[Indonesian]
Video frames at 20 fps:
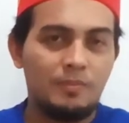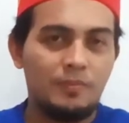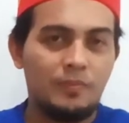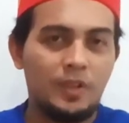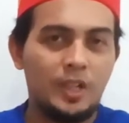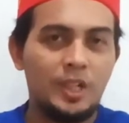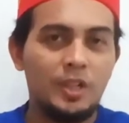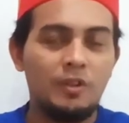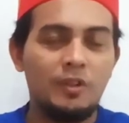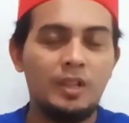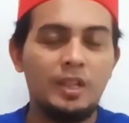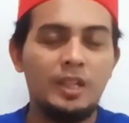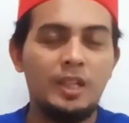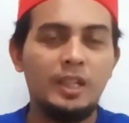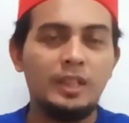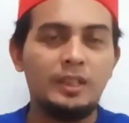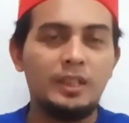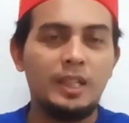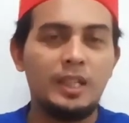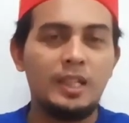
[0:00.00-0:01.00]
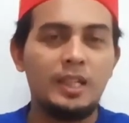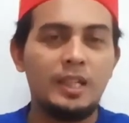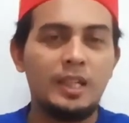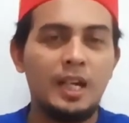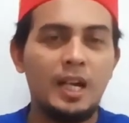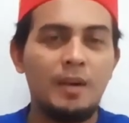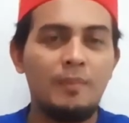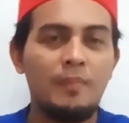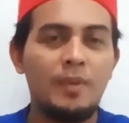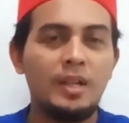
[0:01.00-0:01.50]
video ini
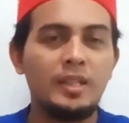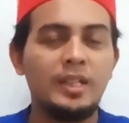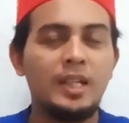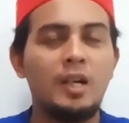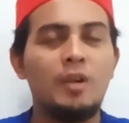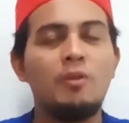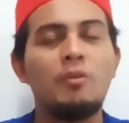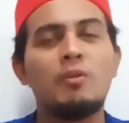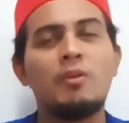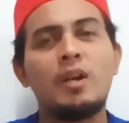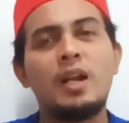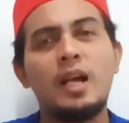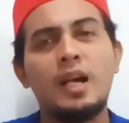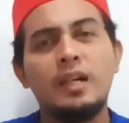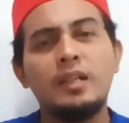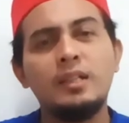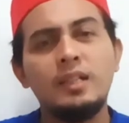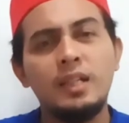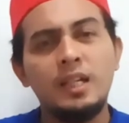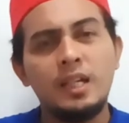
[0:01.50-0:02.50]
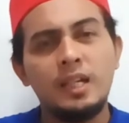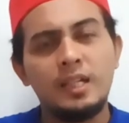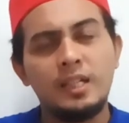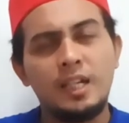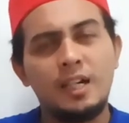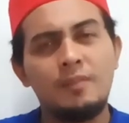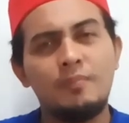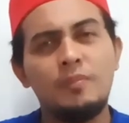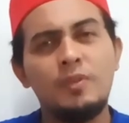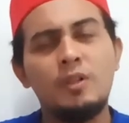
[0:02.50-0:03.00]
sehingga banyak orang
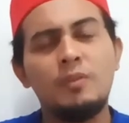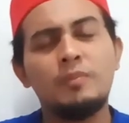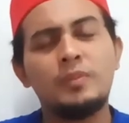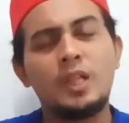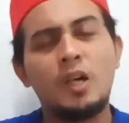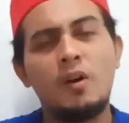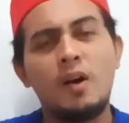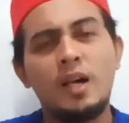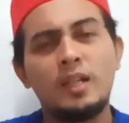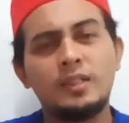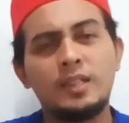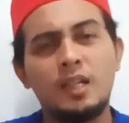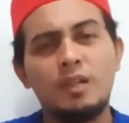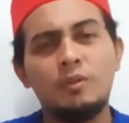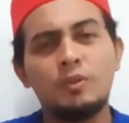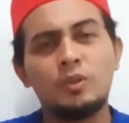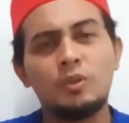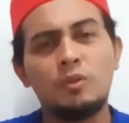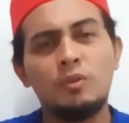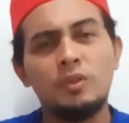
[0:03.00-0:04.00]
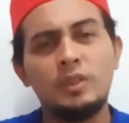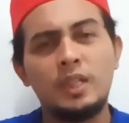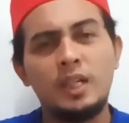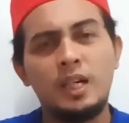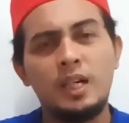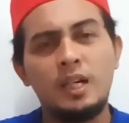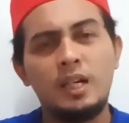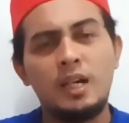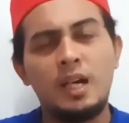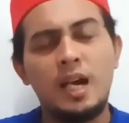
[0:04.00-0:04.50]
yang belum tahu
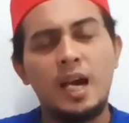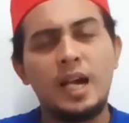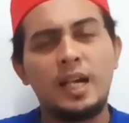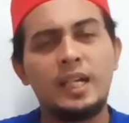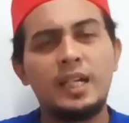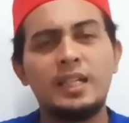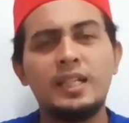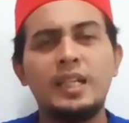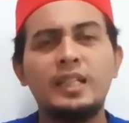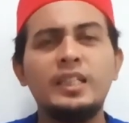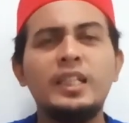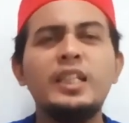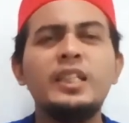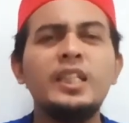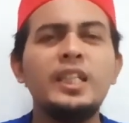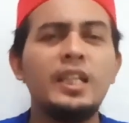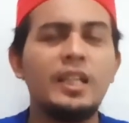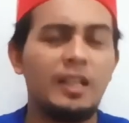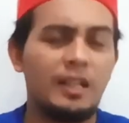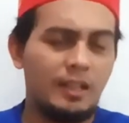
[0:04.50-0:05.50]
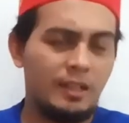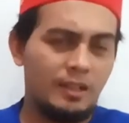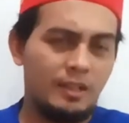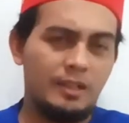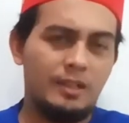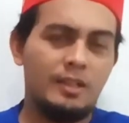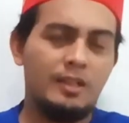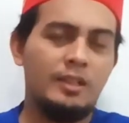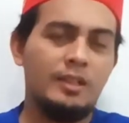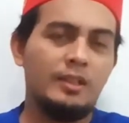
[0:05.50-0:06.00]
asal-usulnya akhirnya nyinyir
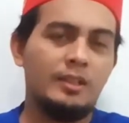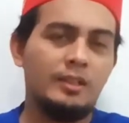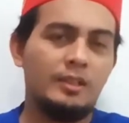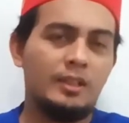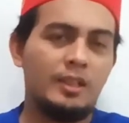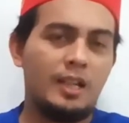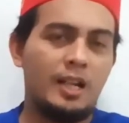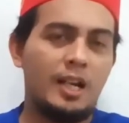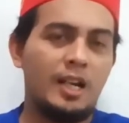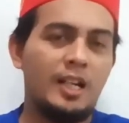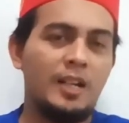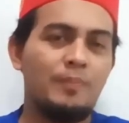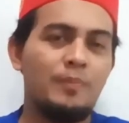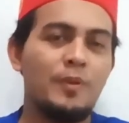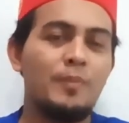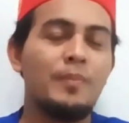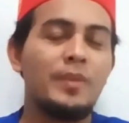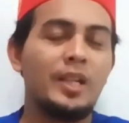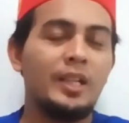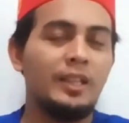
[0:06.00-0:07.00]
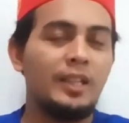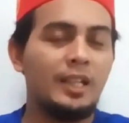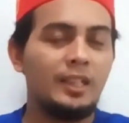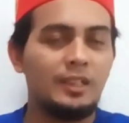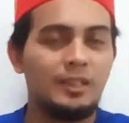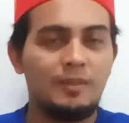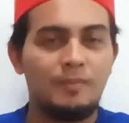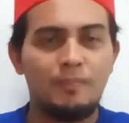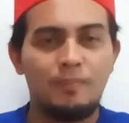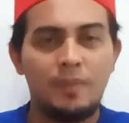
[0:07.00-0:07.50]
terhadap
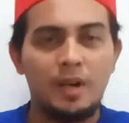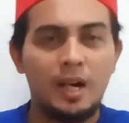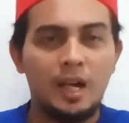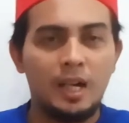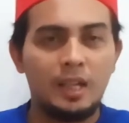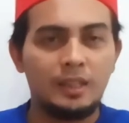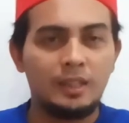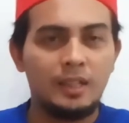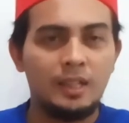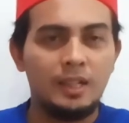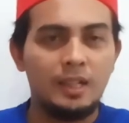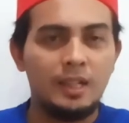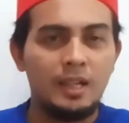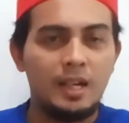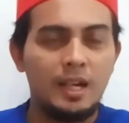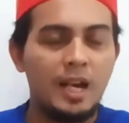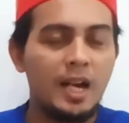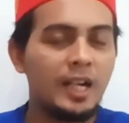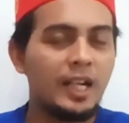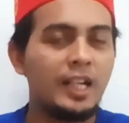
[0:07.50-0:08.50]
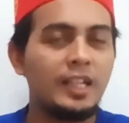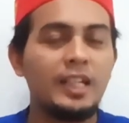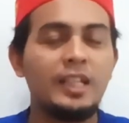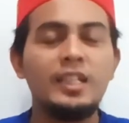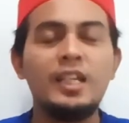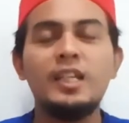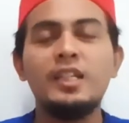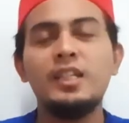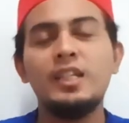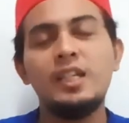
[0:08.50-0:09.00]
pemerintah setempat.
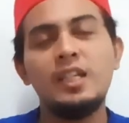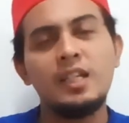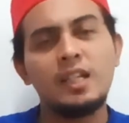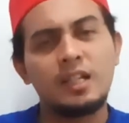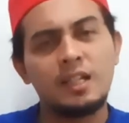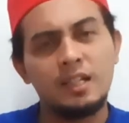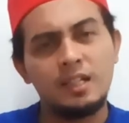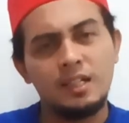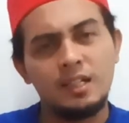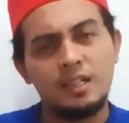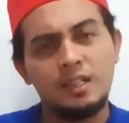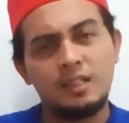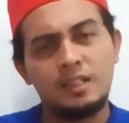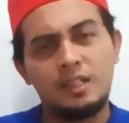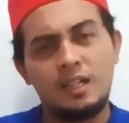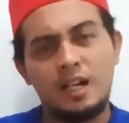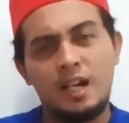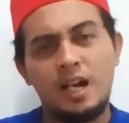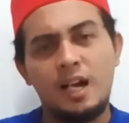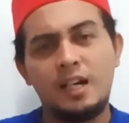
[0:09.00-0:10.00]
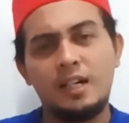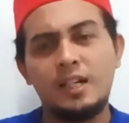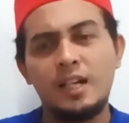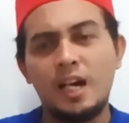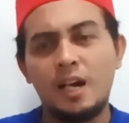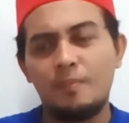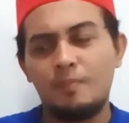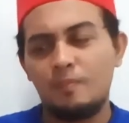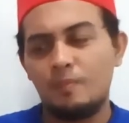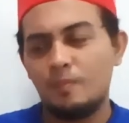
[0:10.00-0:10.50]
Akhirnya nyinyir
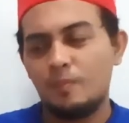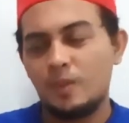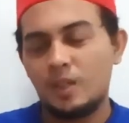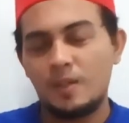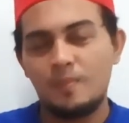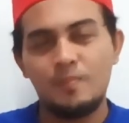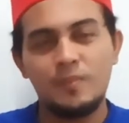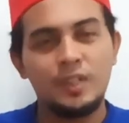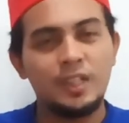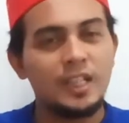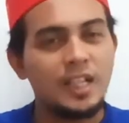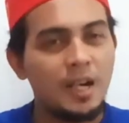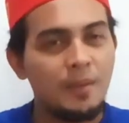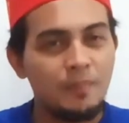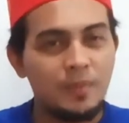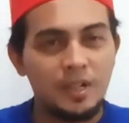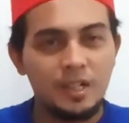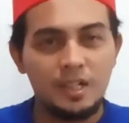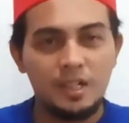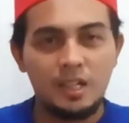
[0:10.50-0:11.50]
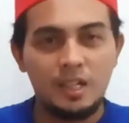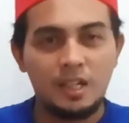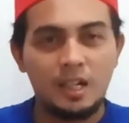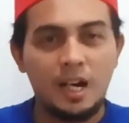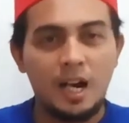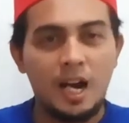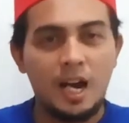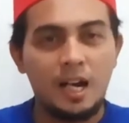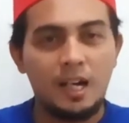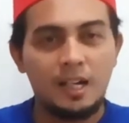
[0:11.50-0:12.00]
terhadap Kementerian
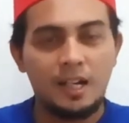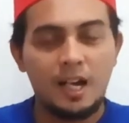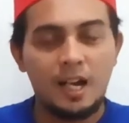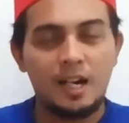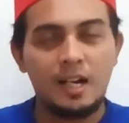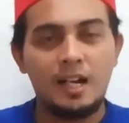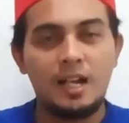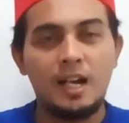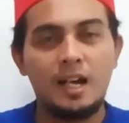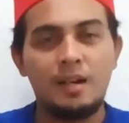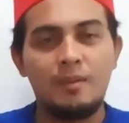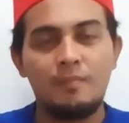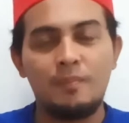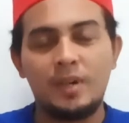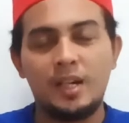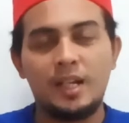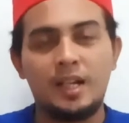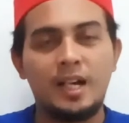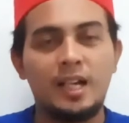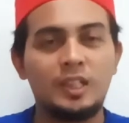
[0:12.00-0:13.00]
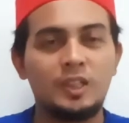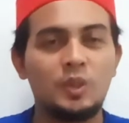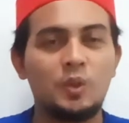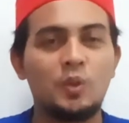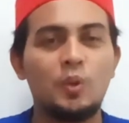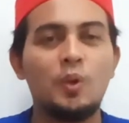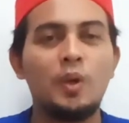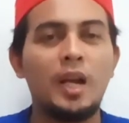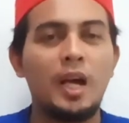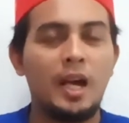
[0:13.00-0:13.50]
Pendidikan karena mereka
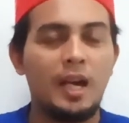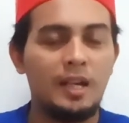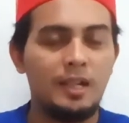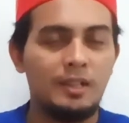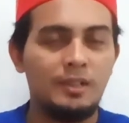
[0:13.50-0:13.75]
sekolah.